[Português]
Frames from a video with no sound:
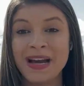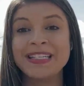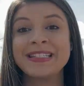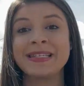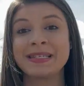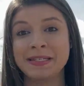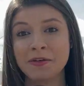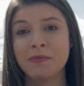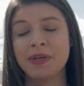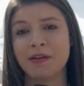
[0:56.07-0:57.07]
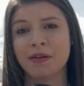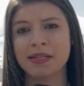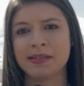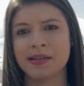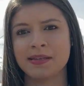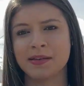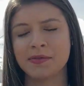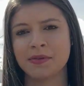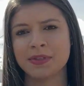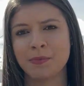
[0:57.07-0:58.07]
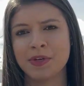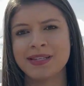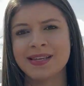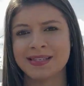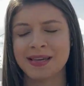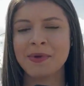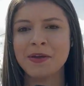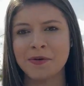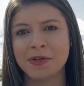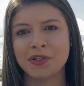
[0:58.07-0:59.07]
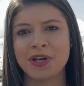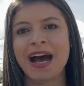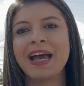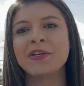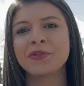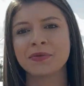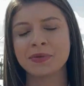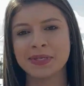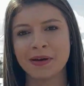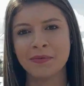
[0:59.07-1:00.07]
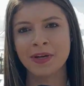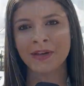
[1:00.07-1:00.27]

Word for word: Mais de 5 milhões e 600 contribuintes recebem hoje a restituição